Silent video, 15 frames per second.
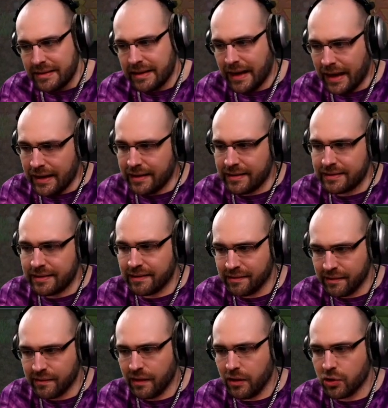ja, da
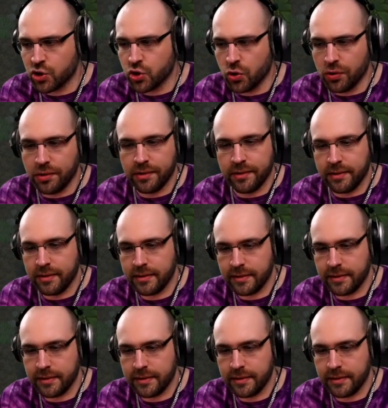sind sie auch schon.